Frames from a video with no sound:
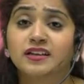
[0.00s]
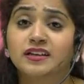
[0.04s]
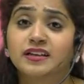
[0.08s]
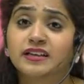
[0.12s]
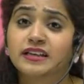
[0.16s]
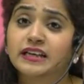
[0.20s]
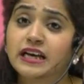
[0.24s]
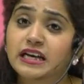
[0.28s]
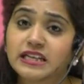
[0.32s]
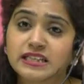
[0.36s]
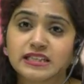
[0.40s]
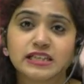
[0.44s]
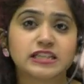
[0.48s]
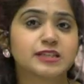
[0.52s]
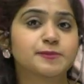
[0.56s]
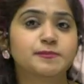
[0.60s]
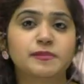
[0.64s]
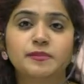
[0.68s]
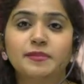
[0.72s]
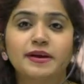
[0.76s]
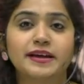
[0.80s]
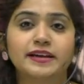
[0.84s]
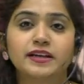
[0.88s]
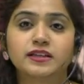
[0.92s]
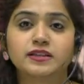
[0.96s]
क्या सच
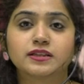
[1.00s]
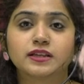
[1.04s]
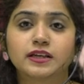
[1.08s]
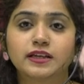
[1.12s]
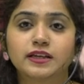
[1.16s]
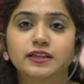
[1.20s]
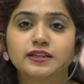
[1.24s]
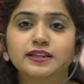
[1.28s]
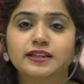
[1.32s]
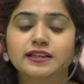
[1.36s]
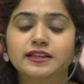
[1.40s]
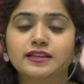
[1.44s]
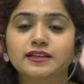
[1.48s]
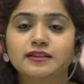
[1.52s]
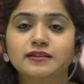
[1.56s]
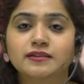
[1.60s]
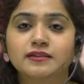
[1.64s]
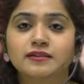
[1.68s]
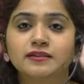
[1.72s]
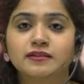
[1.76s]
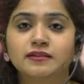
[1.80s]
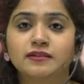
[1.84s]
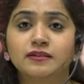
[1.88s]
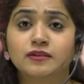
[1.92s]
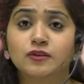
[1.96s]
में मेहनत करी थी
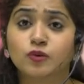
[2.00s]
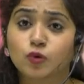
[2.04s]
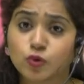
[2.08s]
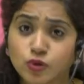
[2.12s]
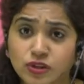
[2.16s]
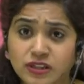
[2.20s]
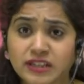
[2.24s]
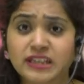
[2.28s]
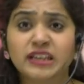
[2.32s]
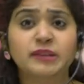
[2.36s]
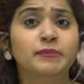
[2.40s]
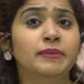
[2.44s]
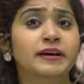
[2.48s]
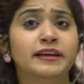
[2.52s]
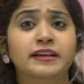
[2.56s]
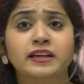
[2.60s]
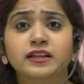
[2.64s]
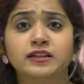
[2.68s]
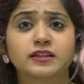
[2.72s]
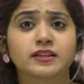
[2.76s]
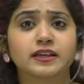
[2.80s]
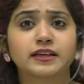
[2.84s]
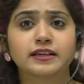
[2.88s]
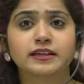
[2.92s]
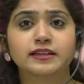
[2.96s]
उतनी
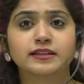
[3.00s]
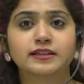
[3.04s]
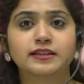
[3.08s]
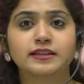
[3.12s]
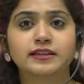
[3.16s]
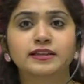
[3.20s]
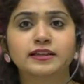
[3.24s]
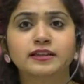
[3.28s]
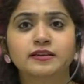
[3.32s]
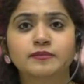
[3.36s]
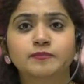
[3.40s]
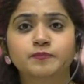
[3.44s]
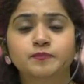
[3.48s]
मेहनत करी थी